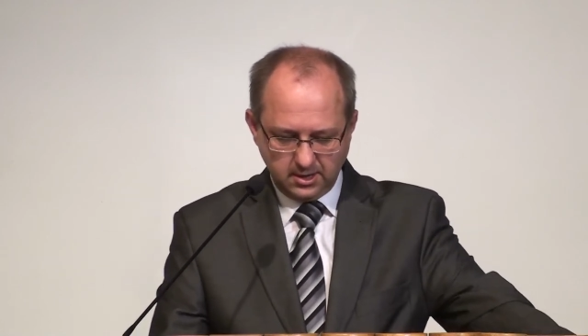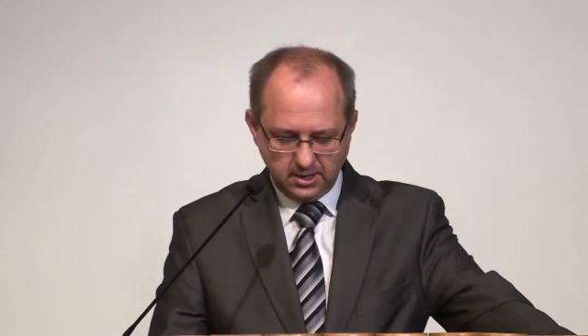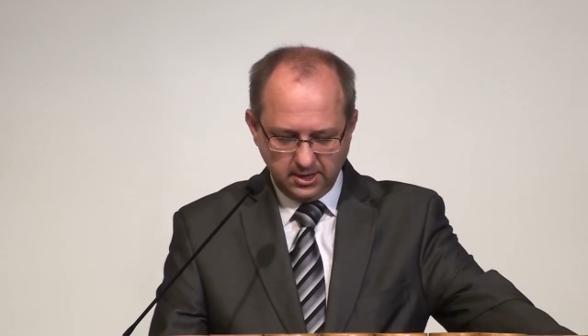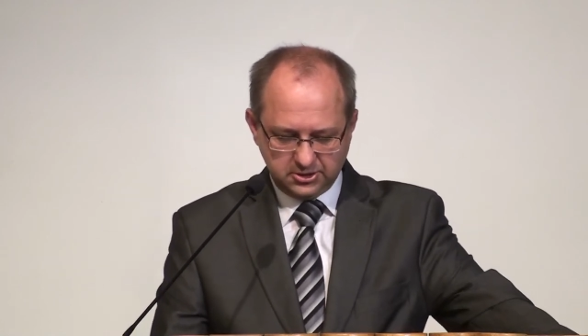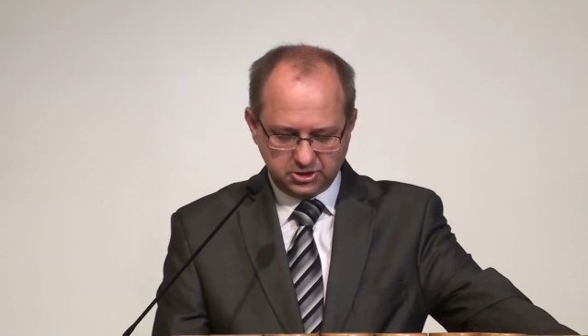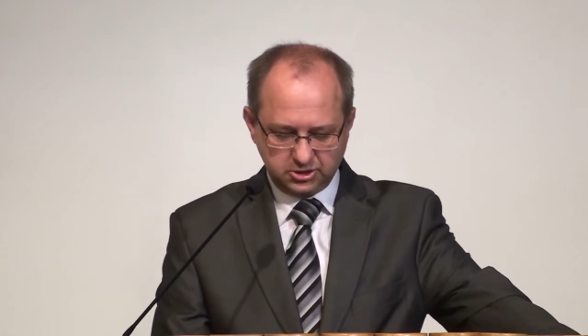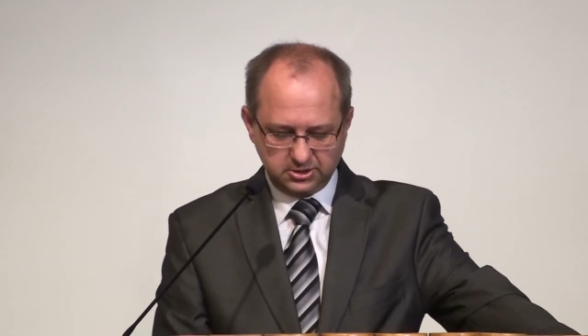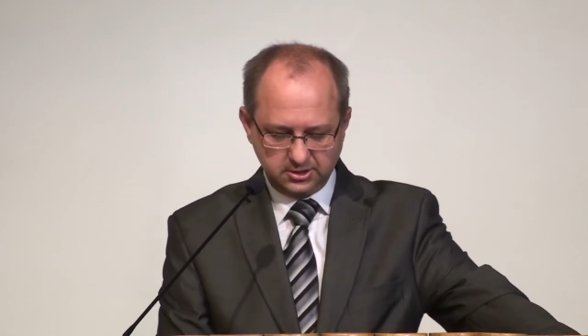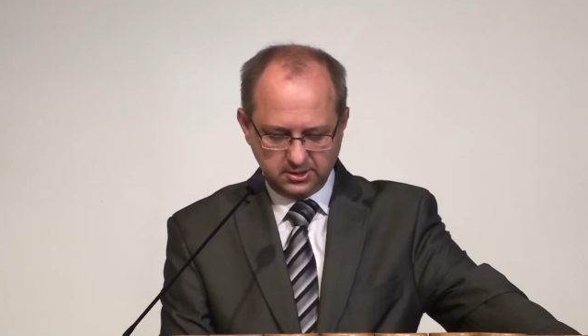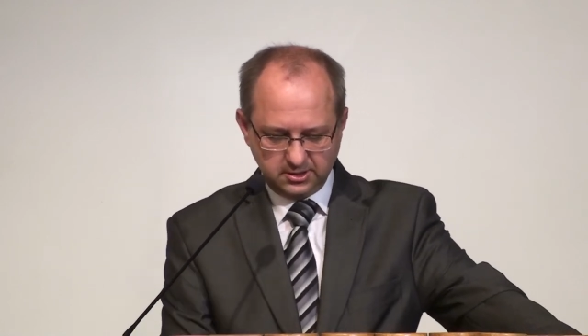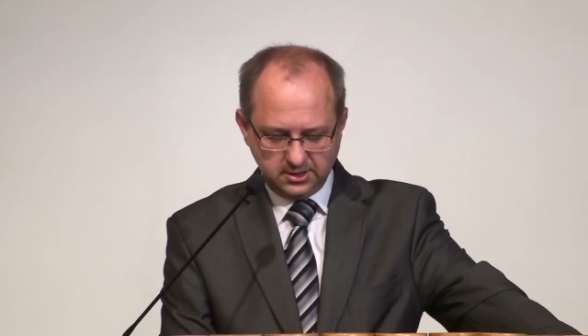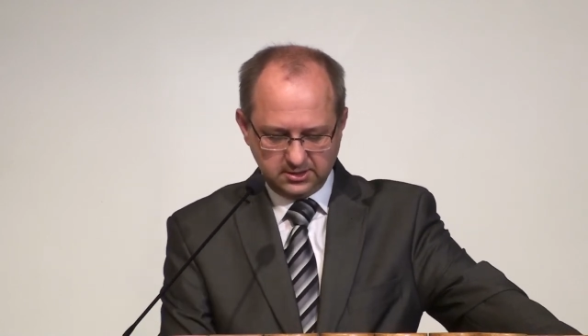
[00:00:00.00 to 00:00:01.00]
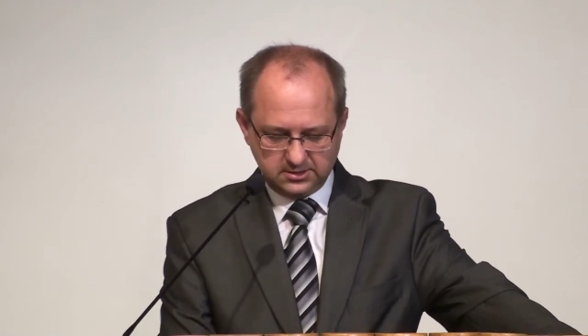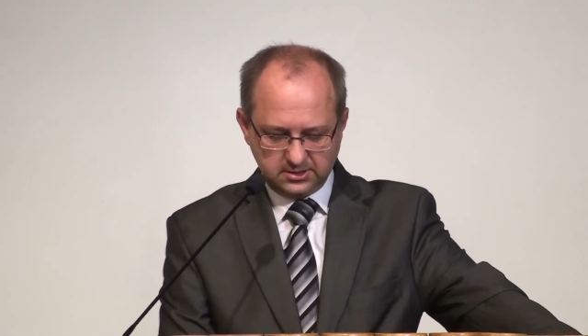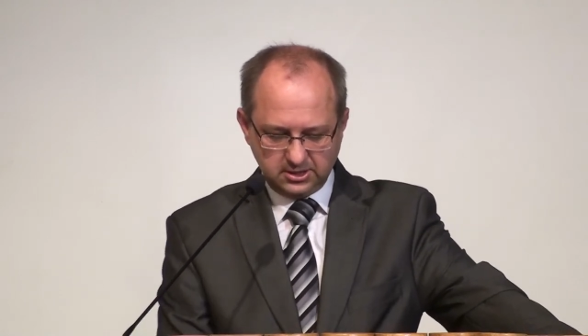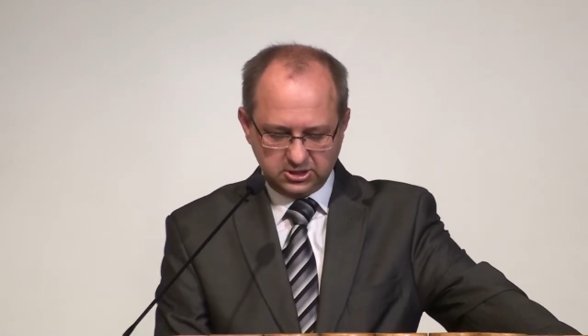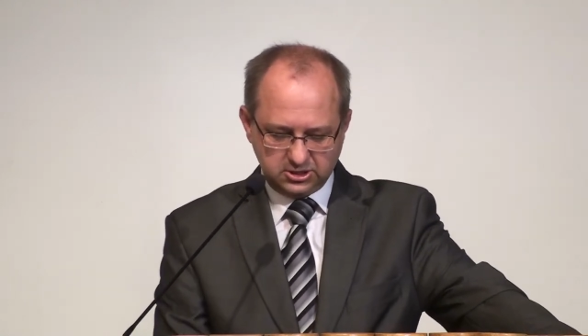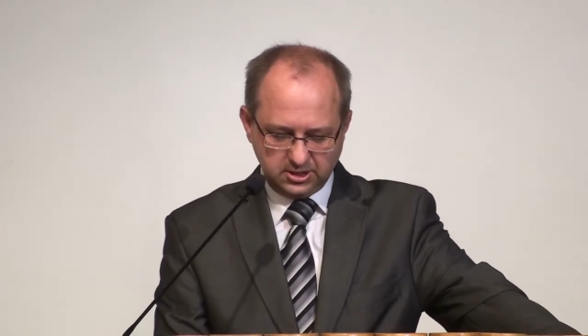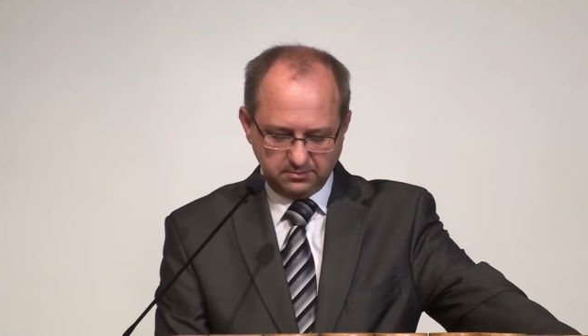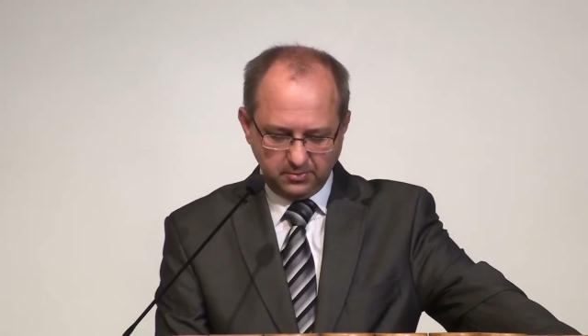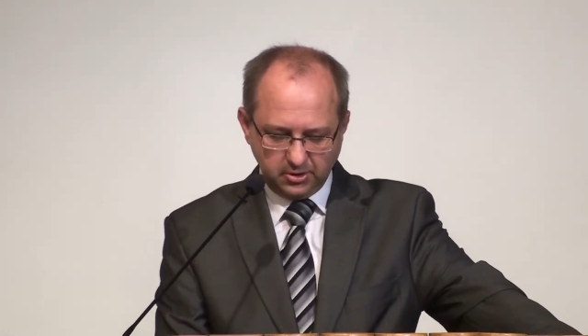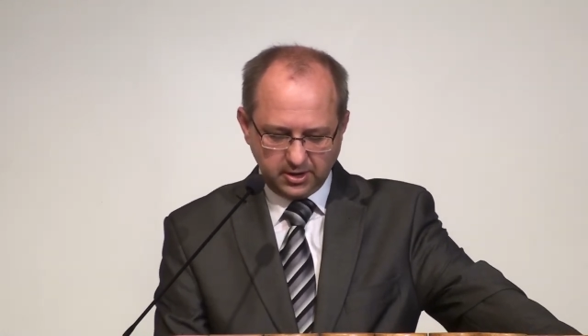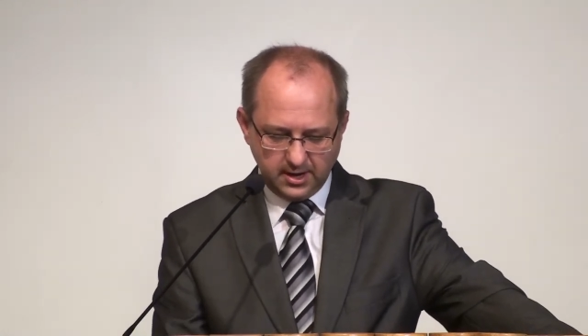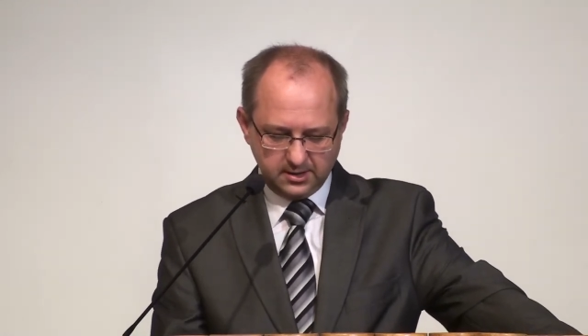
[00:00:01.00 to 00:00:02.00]
lecz jesteście
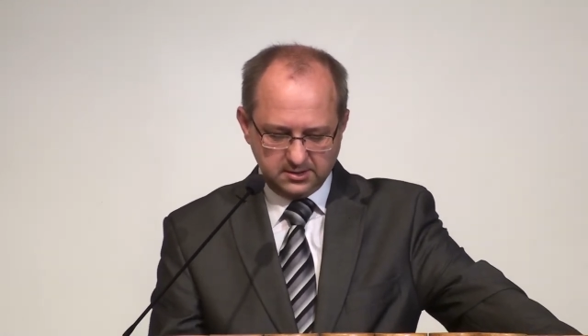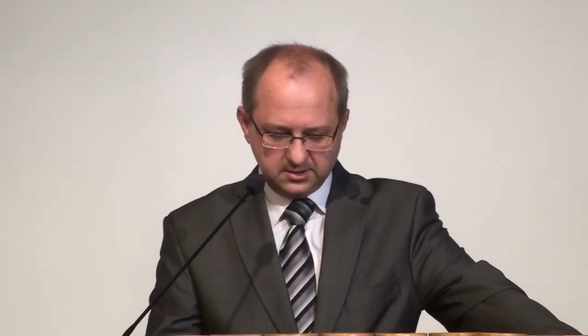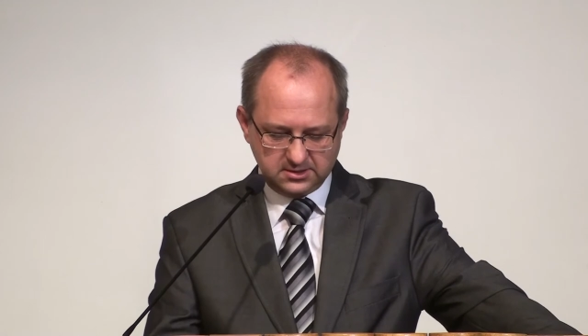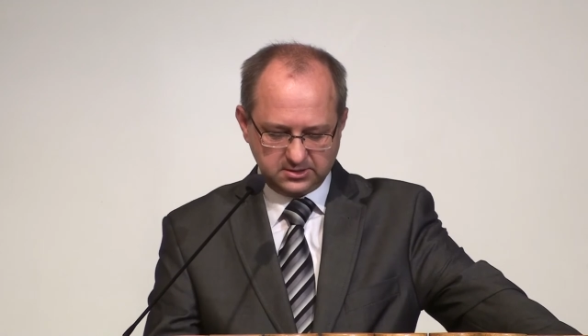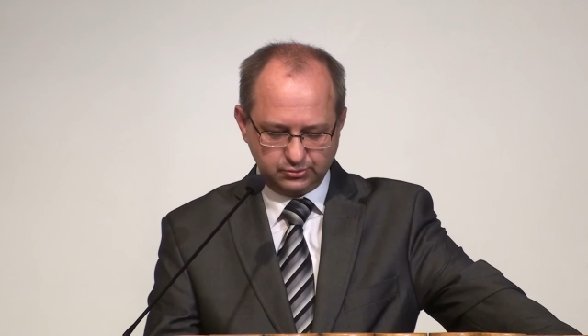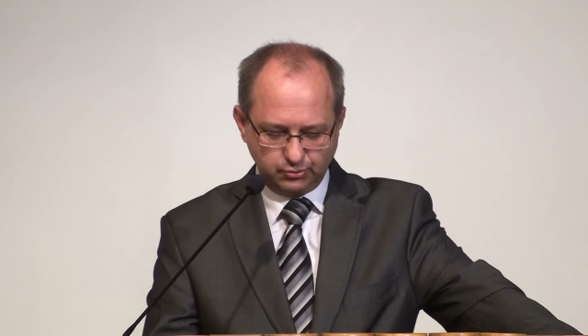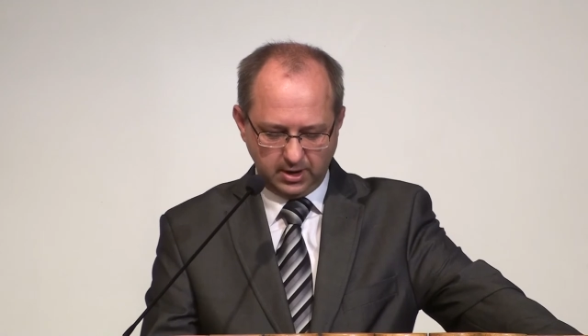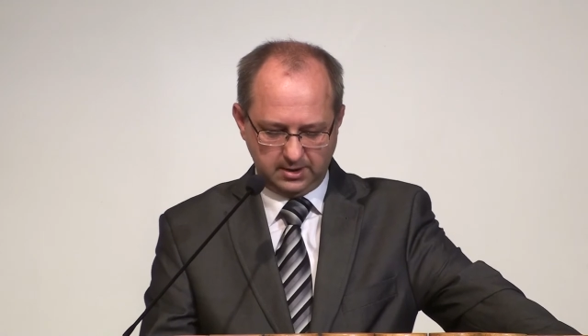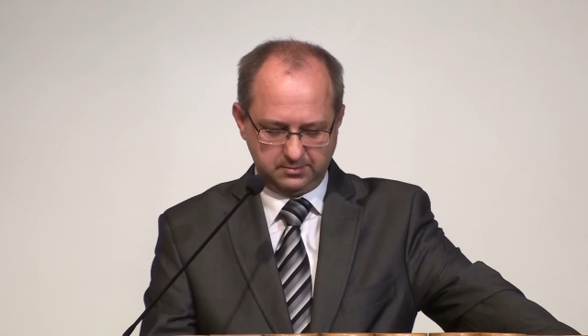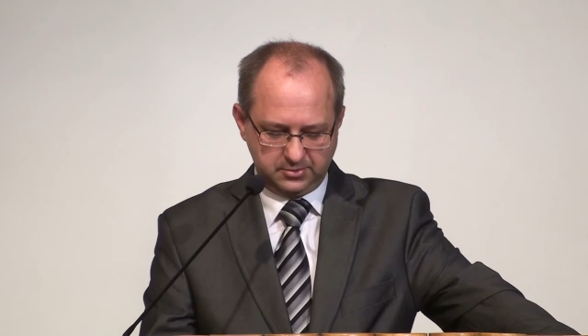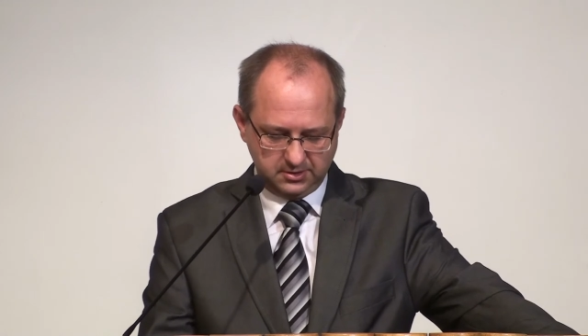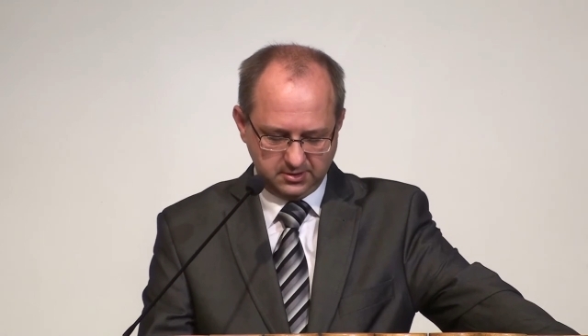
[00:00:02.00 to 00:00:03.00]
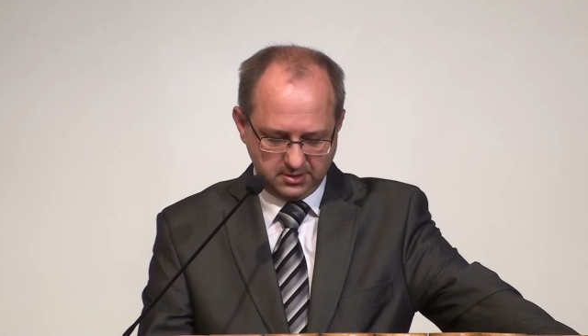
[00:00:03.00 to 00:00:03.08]
moralnie słabi,